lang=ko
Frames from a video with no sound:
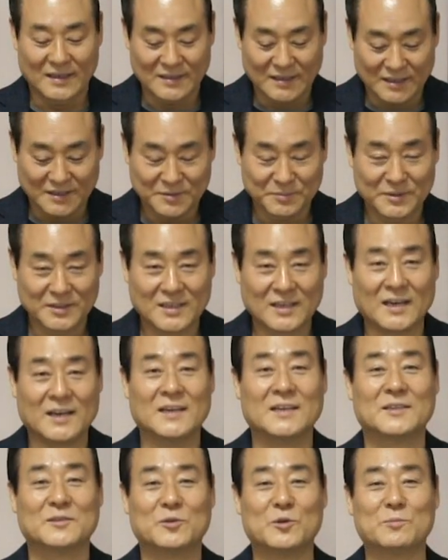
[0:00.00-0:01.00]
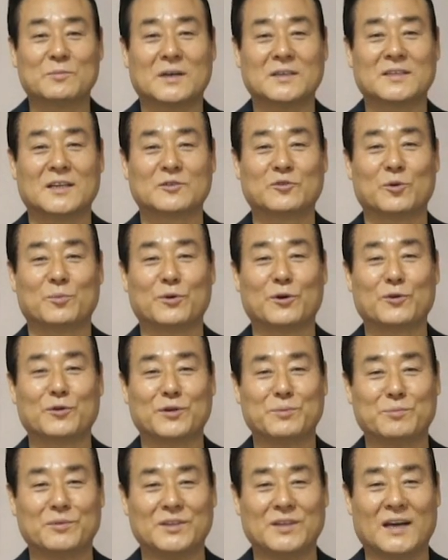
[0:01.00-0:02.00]
안녕하십니까 통박사
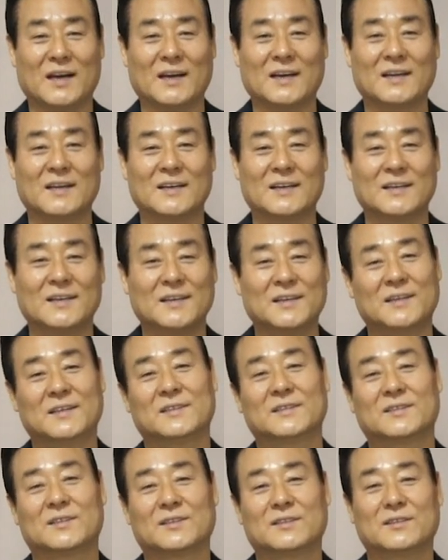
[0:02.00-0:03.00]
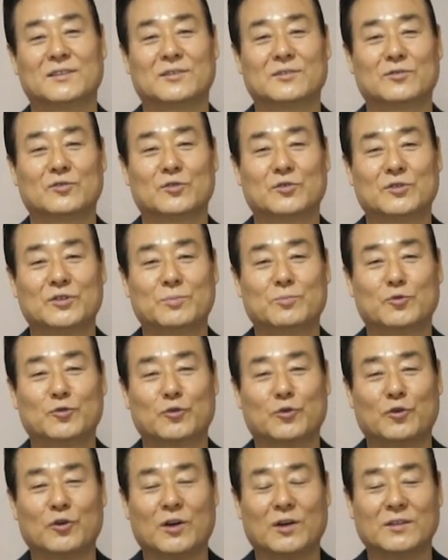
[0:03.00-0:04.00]
조병호입니다. 성경
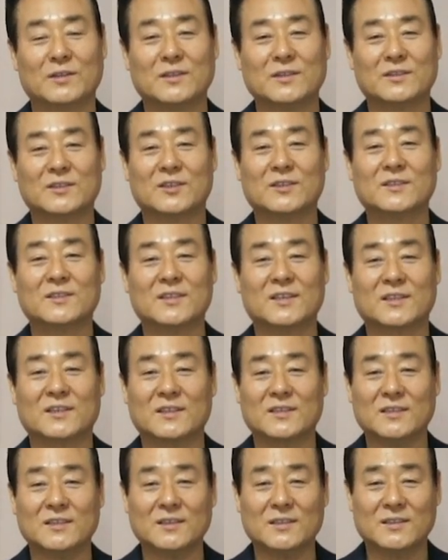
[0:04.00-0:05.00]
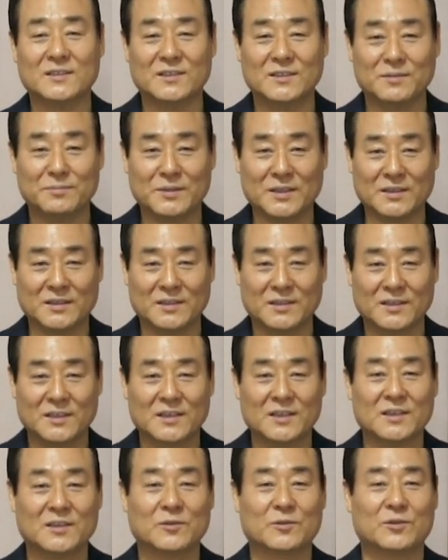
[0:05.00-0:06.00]
66권 전체 큰 그림인
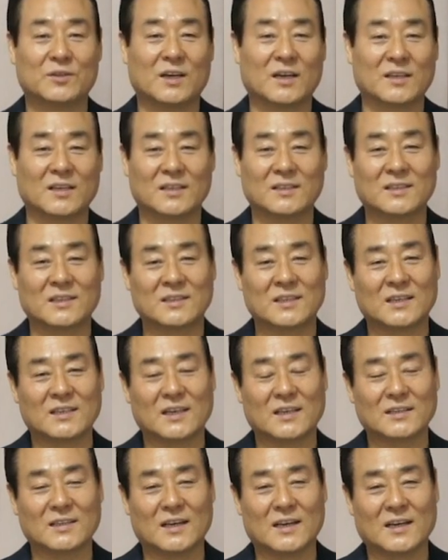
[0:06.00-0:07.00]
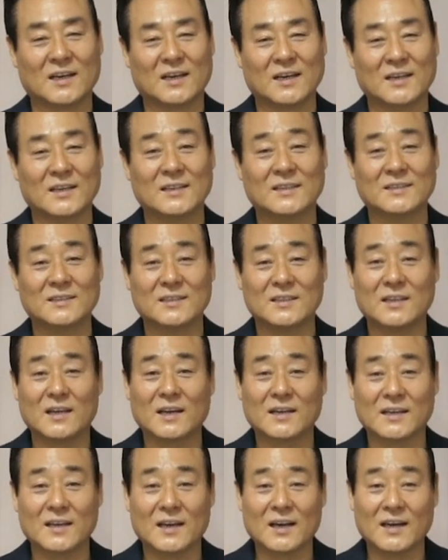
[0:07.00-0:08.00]
구약의 제사장 나라
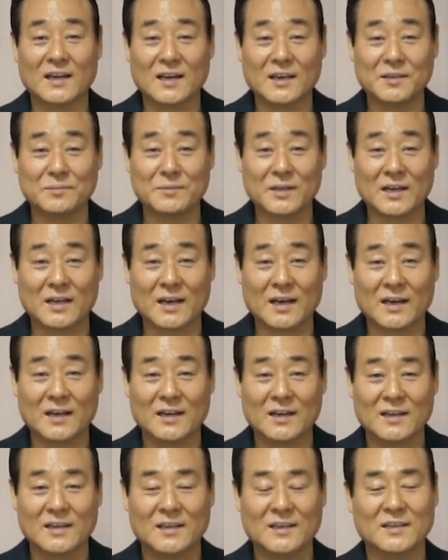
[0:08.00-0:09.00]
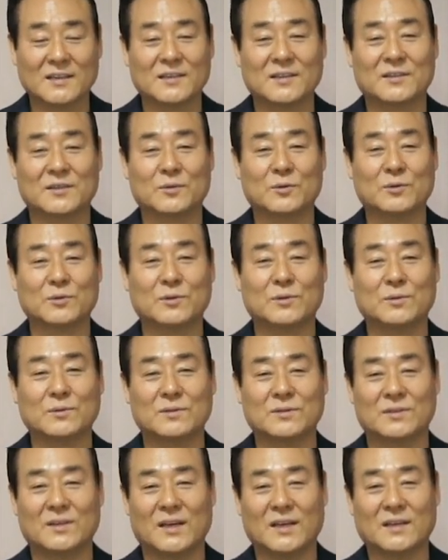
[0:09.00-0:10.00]
신약의 하나님 나라 그리고
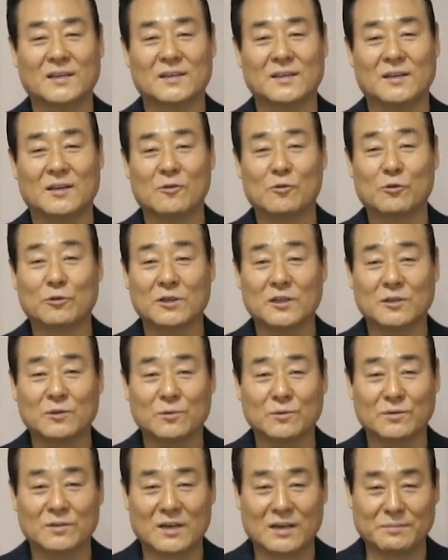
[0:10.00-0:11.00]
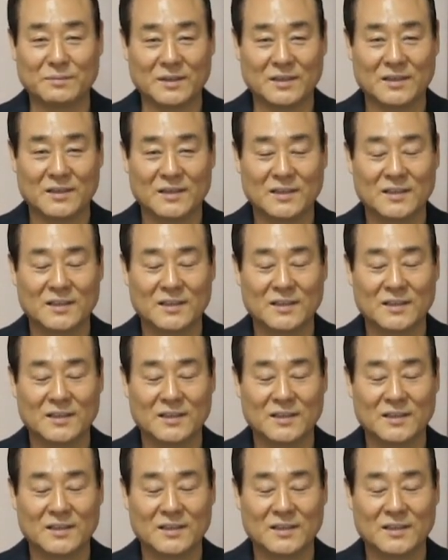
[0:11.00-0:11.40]
통트랙 7개 동그라미